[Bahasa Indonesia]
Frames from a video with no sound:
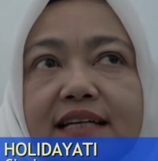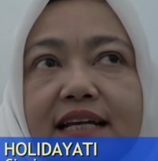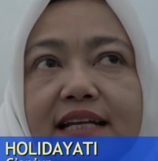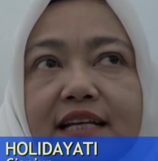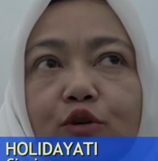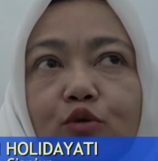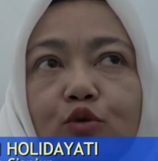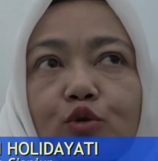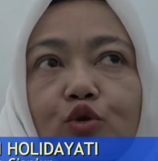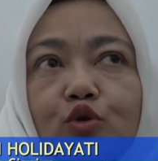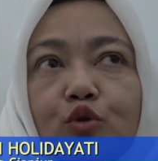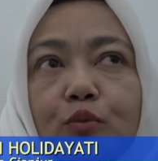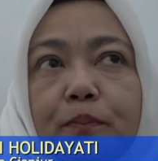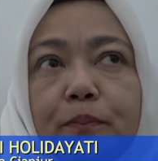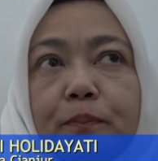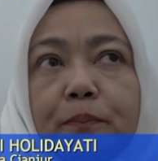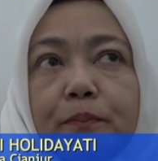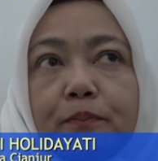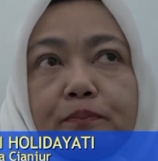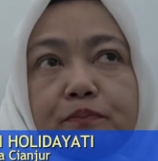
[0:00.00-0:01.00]
Jadi untuk
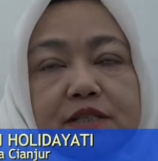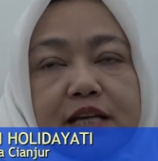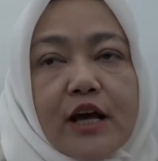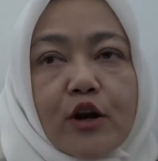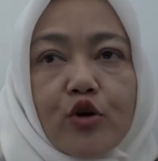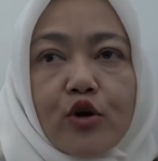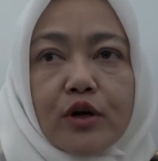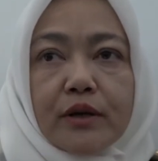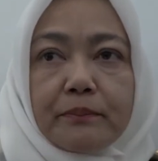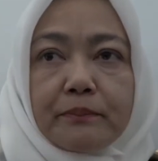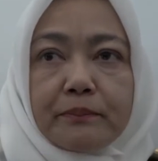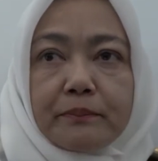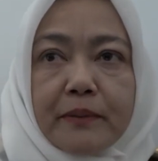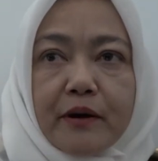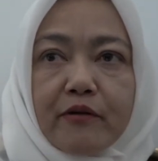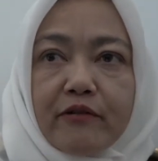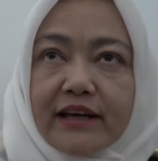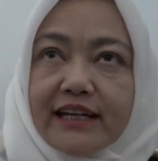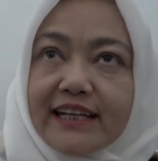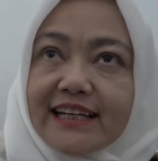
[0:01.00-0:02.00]
calon
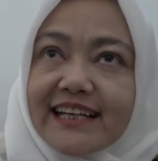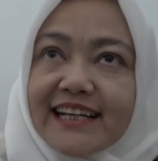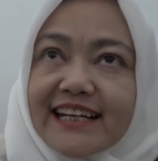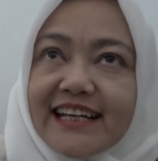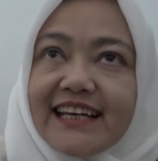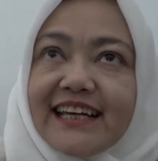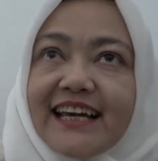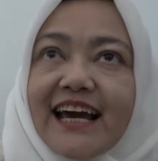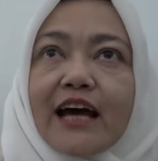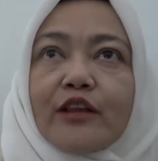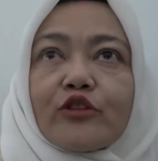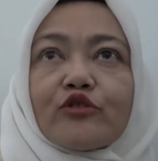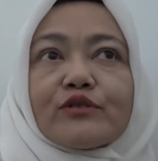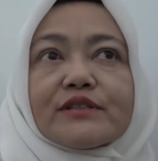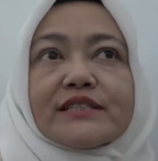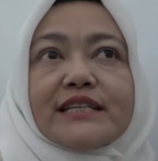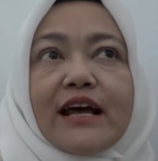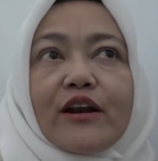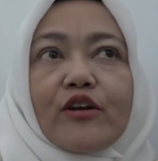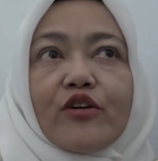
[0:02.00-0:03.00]
pegawai negeri
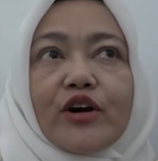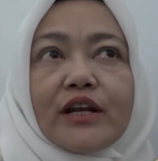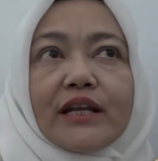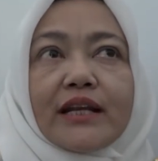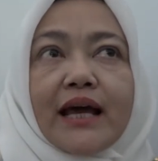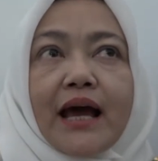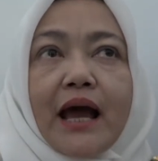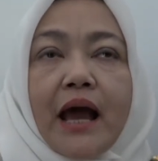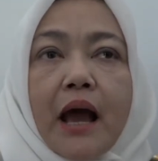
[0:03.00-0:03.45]
atau calon